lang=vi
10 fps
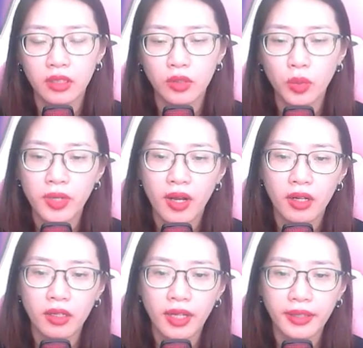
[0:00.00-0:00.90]
Lúc
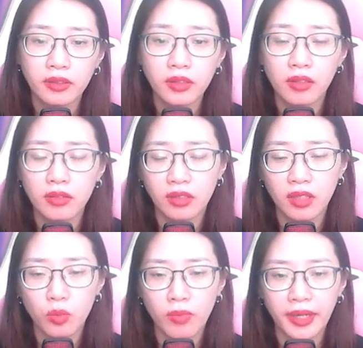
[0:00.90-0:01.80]
đó hắn thực lực
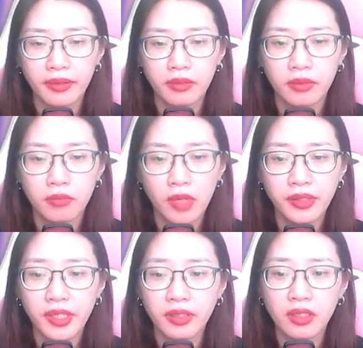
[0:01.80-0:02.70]
không mạnh, mới
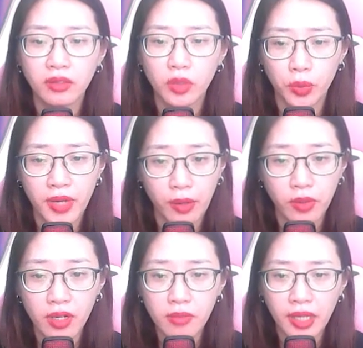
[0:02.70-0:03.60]
chỉ ngưng tụ đạo
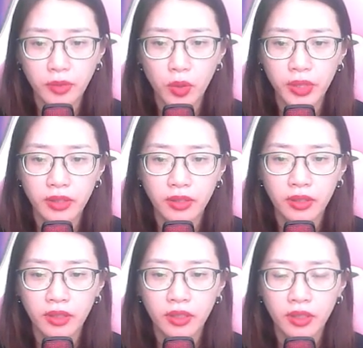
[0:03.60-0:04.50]
ấn mà thôi.
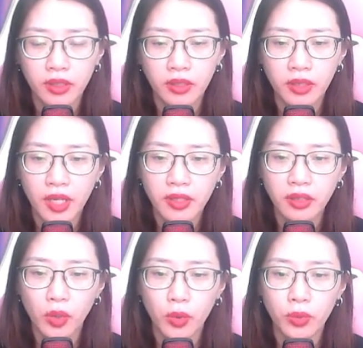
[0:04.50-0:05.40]
Thế giới
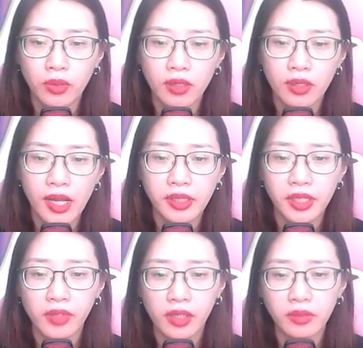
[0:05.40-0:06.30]
thụ là kỳ
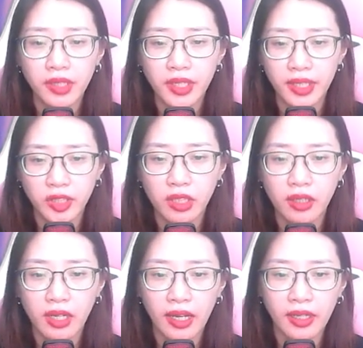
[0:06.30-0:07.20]
vật thiên địa sơ
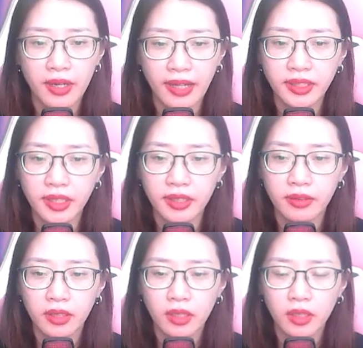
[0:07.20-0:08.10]
khai đản sinh,
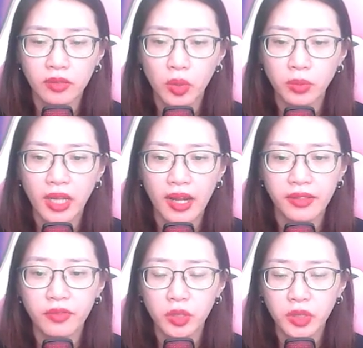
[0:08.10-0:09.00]
tồn tại
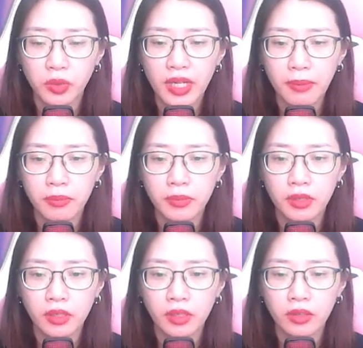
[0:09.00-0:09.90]
vô số năm,
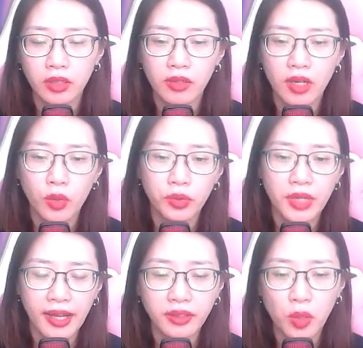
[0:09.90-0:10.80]
từ lâu
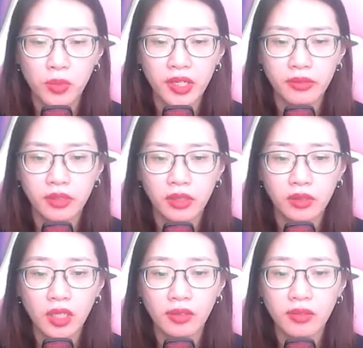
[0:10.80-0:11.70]
đã thông linh,
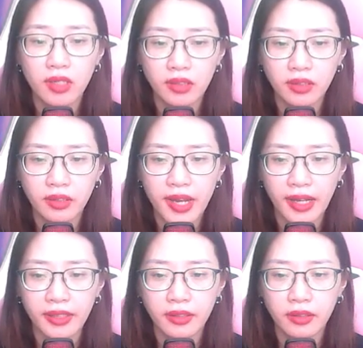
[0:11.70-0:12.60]
thực lực cường đại.